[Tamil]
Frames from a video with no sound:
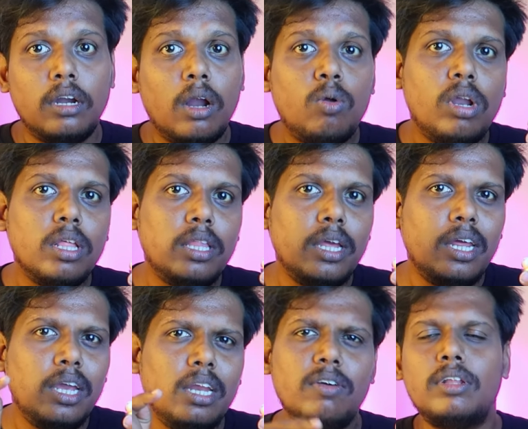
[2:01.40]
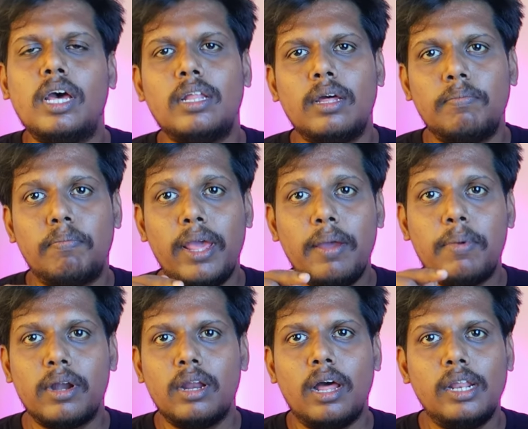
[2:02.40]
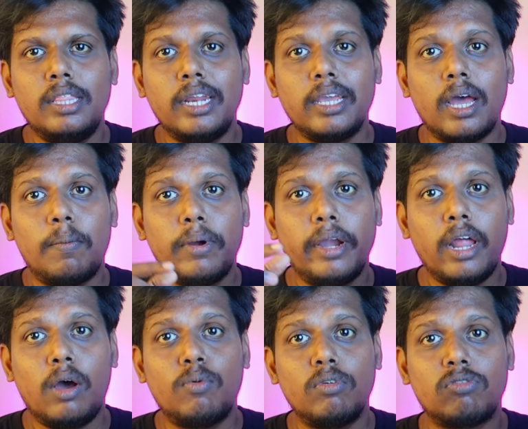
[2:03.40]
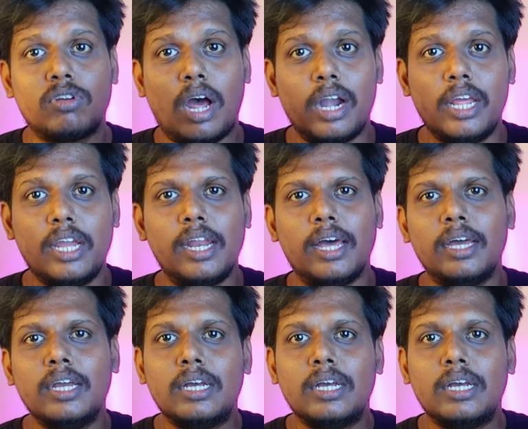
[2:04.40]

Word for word: நடுவில் திடீர்னு வந்து அந்த ப்ளே பட்டன் அழுத்துறீங்க அப்போ என்ன ஆகும் ஸ்டார்டிங்கில்